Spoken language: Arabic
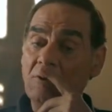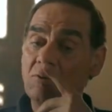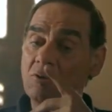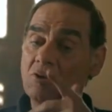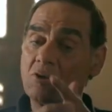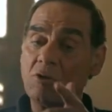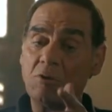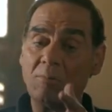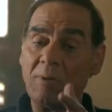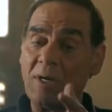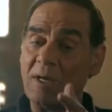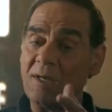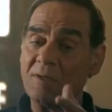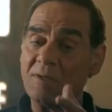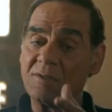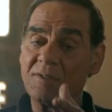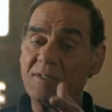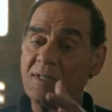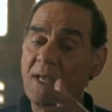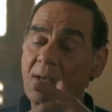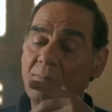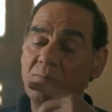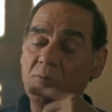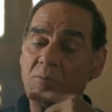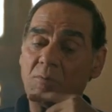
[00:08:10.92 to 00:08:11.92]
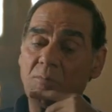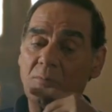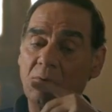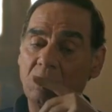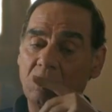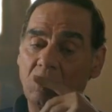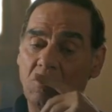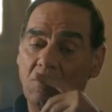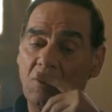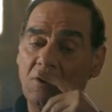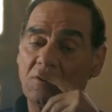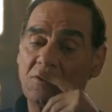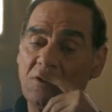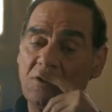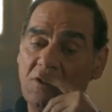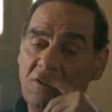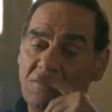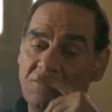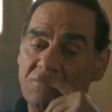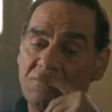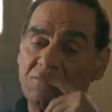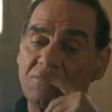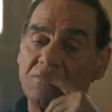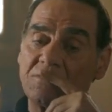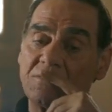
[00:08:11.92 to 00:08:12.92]
مع اسلوبها جذاب والموضوع
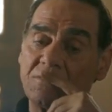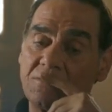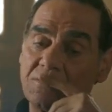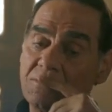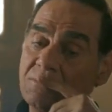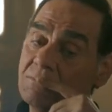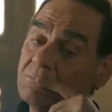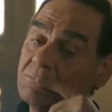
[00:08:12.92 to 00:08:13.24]
لطيف